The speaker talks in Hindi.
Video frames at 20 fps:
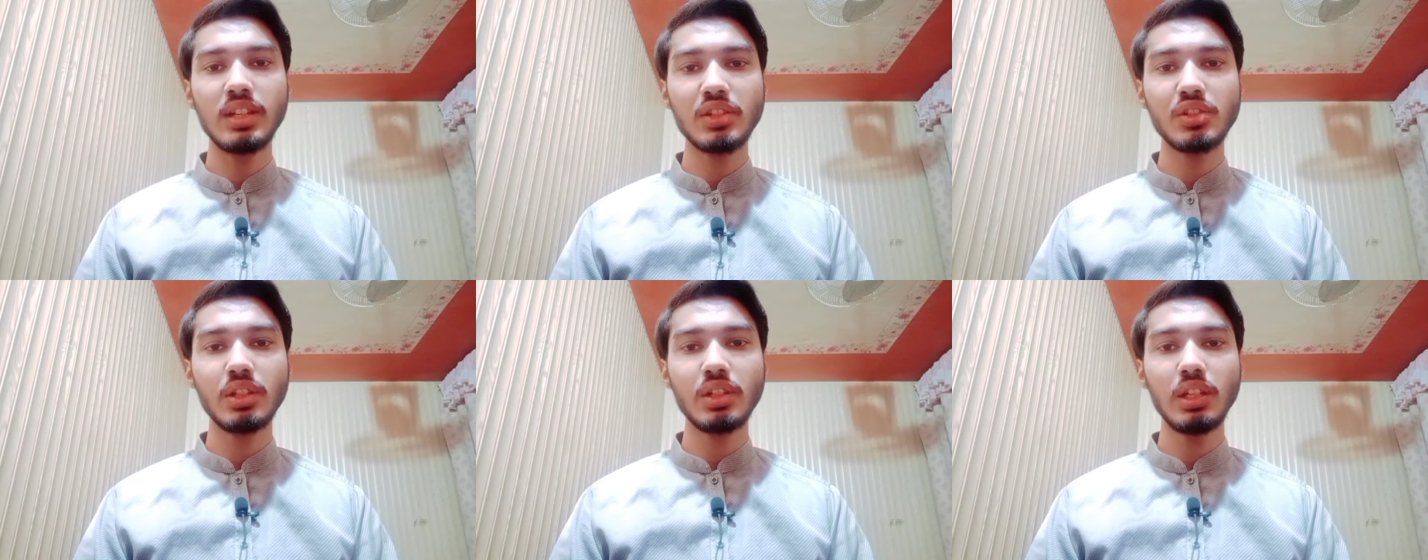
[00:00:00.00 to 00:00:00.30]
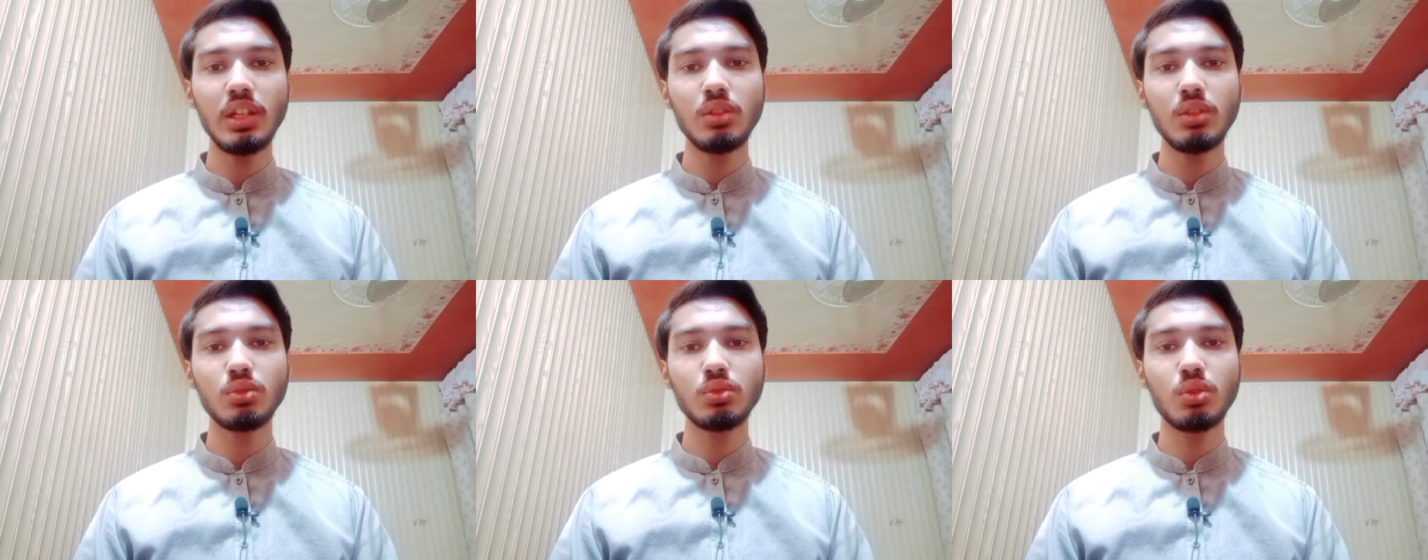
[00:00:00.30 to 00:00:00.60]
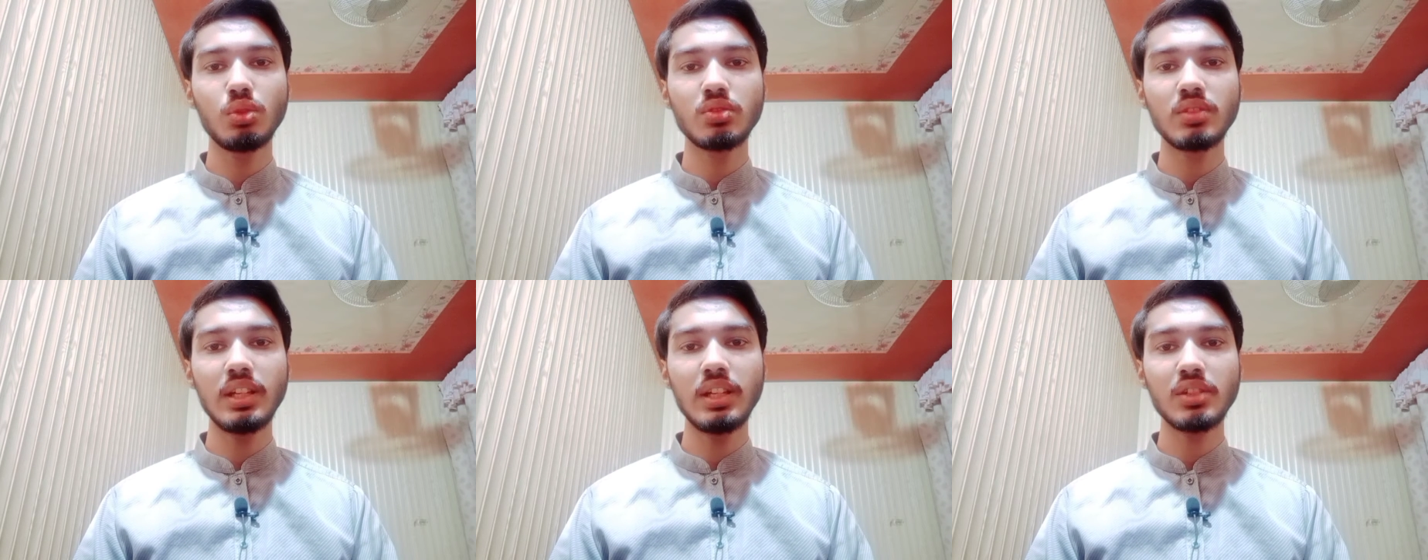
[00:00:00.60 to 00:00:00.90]
की तो कोर्स
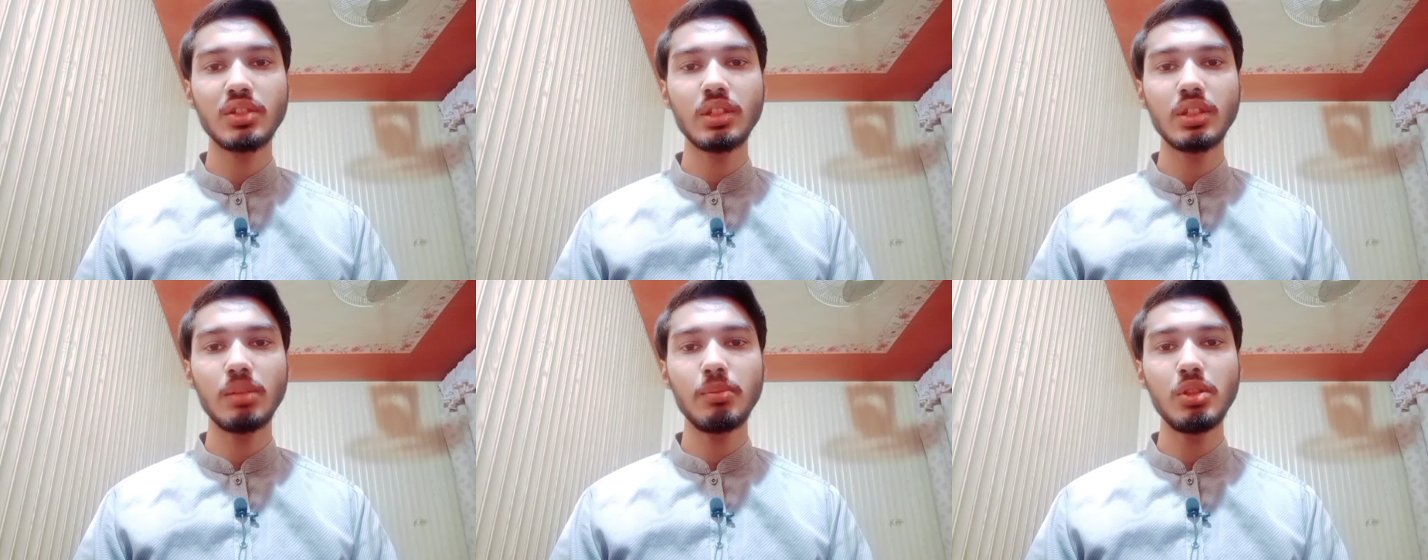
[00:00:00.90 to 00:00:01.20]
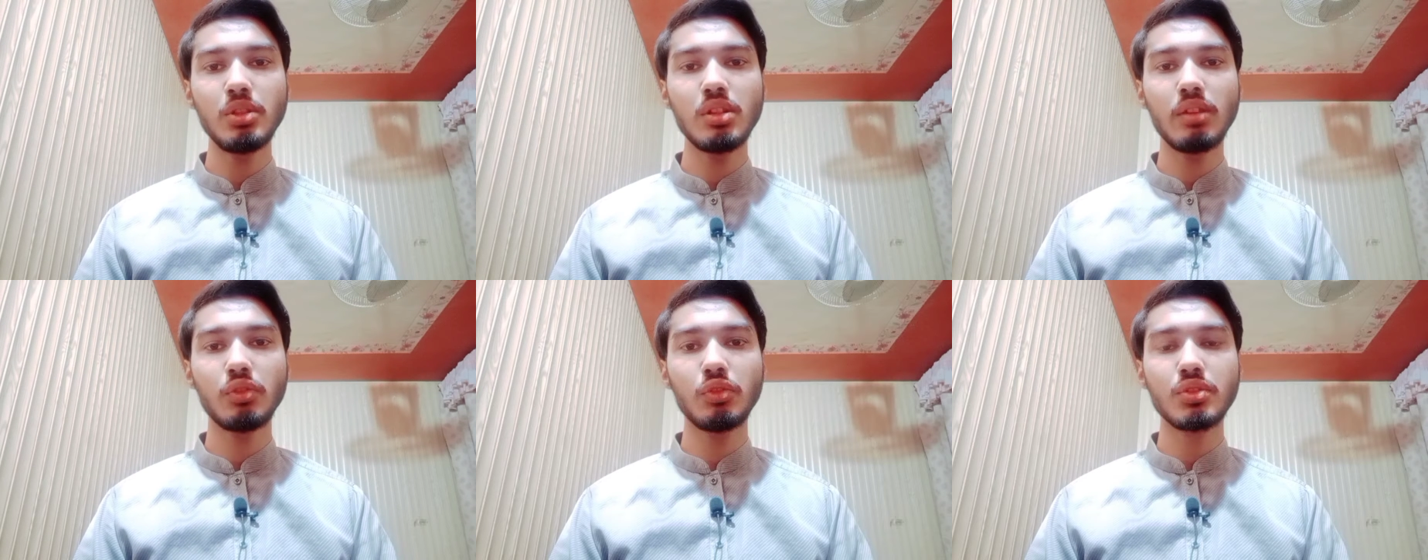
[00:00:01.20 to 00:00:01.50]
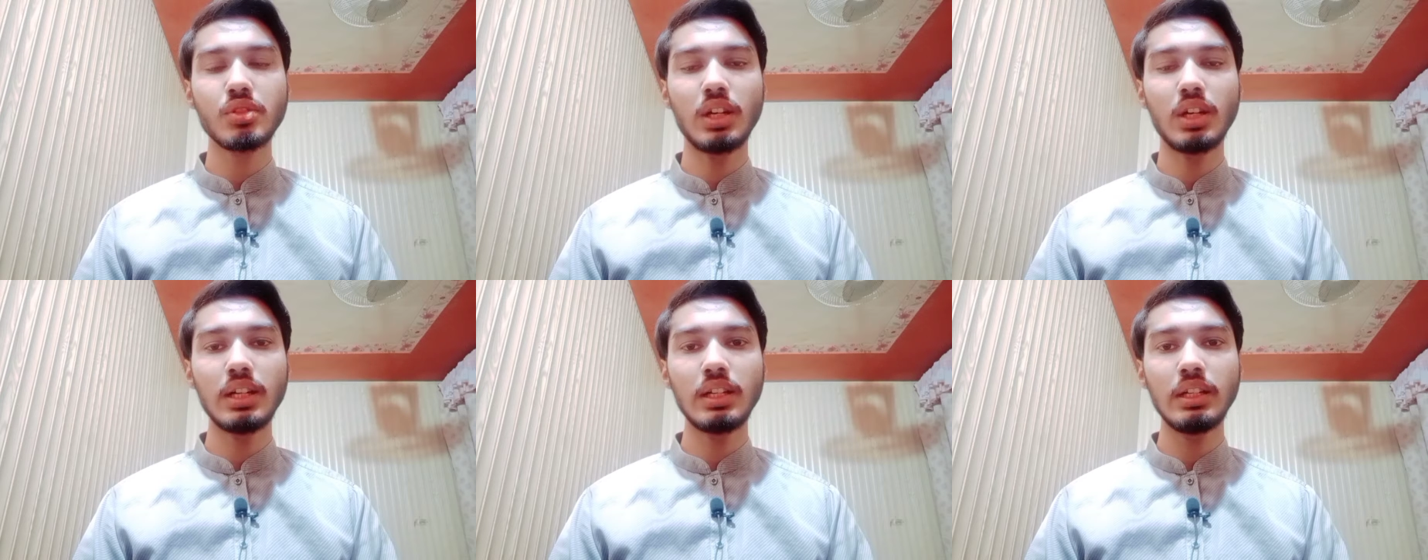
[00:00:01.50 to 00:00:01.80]
सिलेक्शन अभी जो है वो
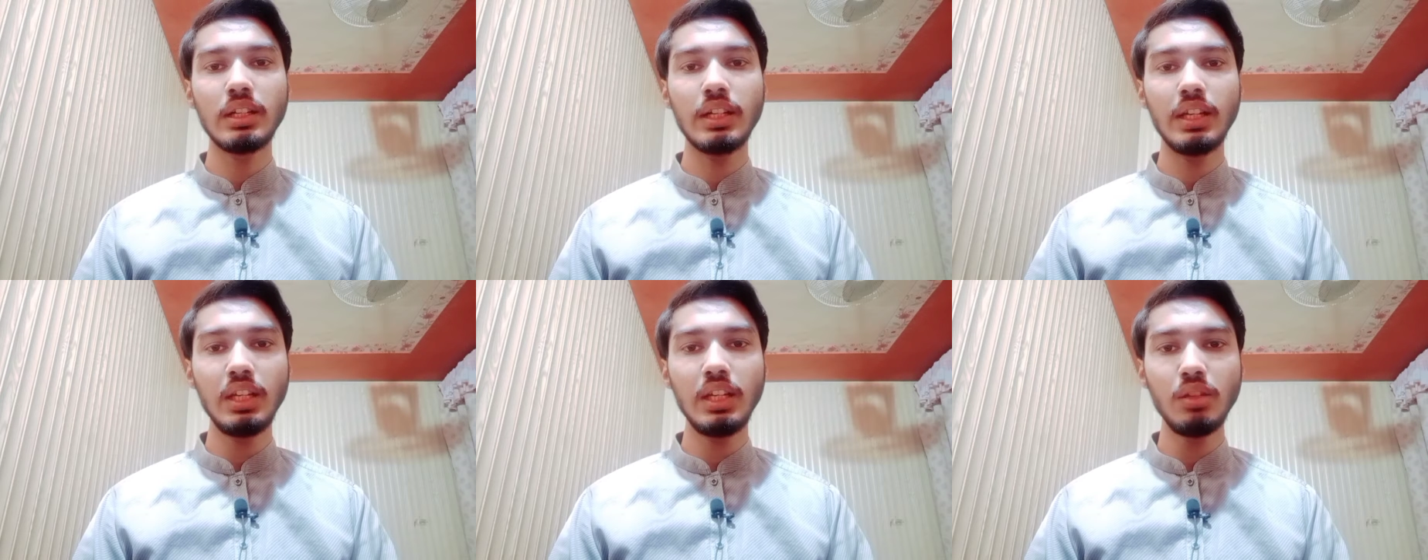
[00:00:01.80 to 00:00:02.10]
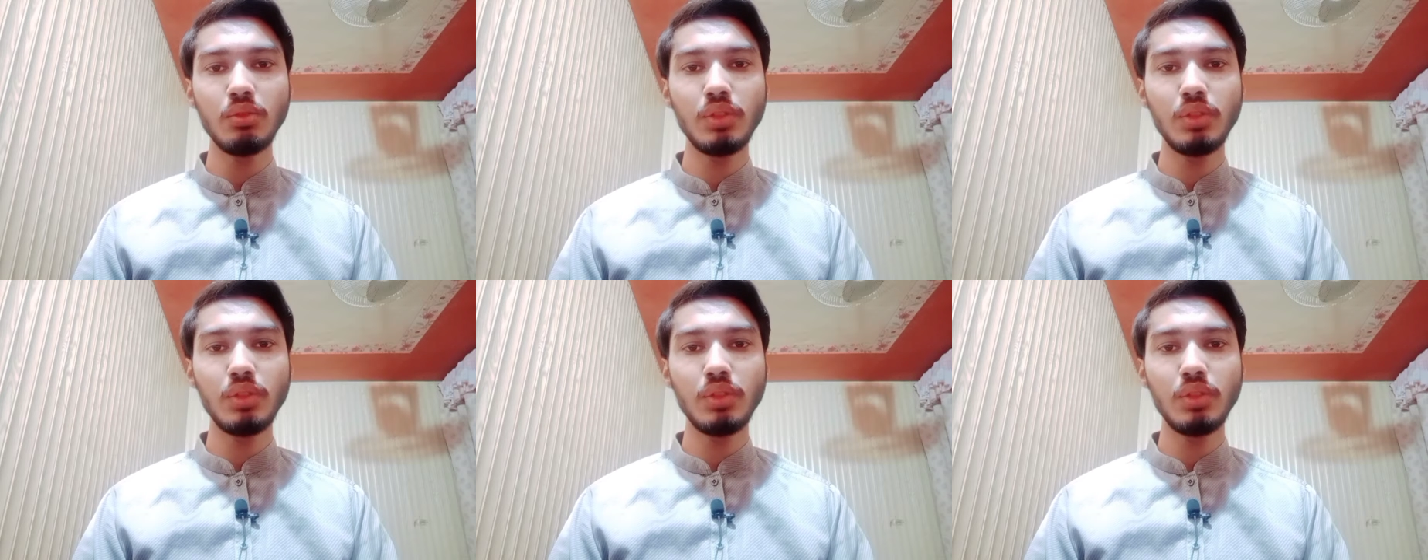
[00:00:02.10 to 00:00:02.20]
स्टार्ट नहीं हुई